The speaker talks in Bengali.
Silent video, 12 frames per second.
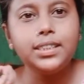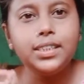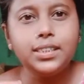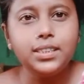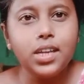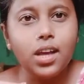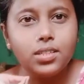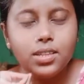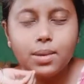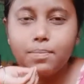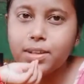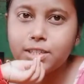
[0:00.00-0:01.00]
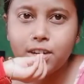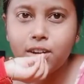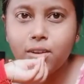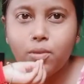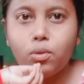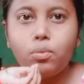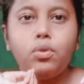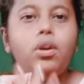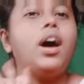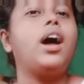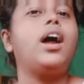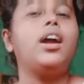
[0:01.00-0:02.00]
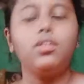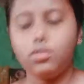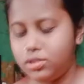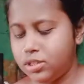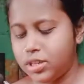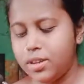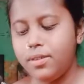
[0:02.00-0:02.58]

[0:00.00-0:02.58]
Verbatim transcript: নিয়েছি আজকে মাছ রান্না করব আর হচ্ছে